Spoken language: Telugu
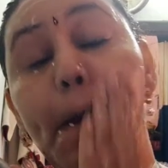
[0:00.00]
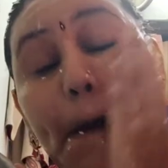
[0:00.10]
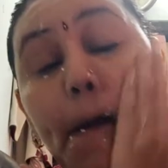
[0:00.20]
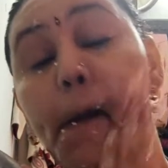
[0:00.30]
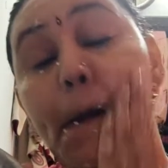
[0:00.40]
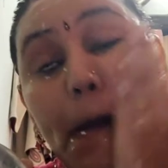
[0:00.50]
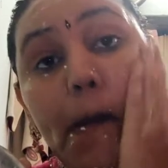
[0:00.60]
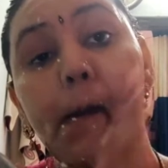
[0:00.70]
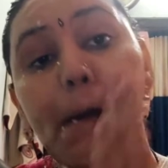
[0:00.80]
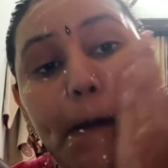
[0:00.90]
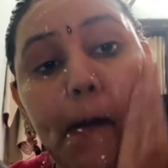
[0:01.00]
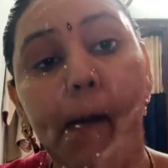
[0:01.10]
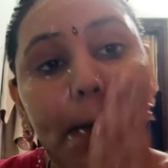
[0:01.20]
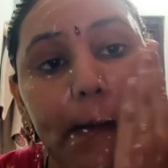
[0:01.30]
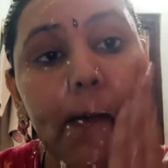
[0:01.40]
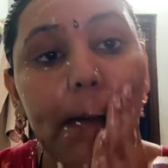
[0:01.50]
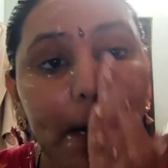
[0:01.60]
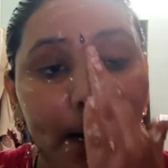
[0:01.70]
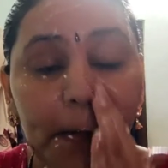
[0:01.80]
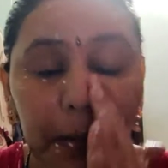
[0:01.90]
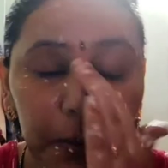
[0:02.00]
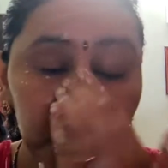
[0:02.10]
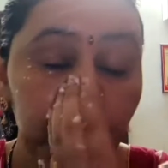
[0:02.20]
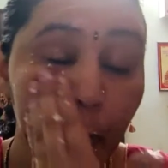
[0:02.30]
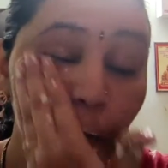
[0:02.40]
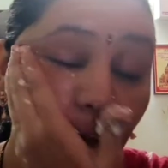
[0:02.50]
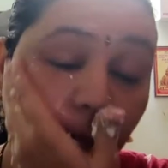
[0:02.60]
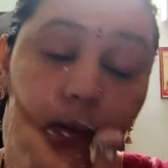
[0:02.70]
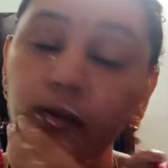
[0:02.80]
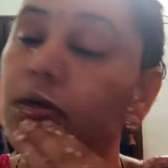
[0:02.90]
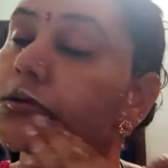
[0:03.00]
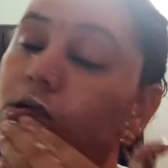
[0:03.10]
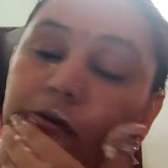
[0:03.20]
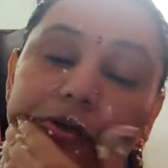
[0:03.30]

సో నెక్స్ట్ వచ్చేసరికి అదే కర్డ్లో నేను ఆల్రెడీ